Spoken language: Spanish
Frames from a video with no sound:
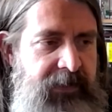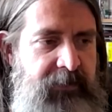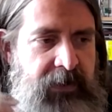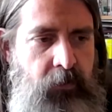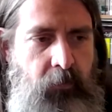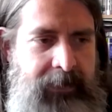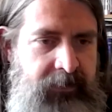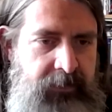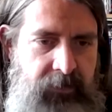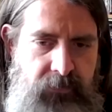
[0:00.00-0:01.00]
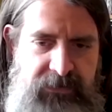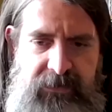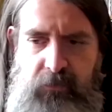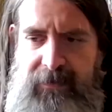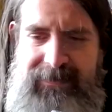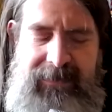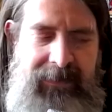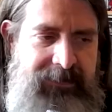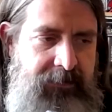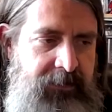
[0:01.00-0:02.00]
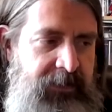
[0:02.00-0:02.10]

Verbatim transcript: libre comercio situadas en Asia,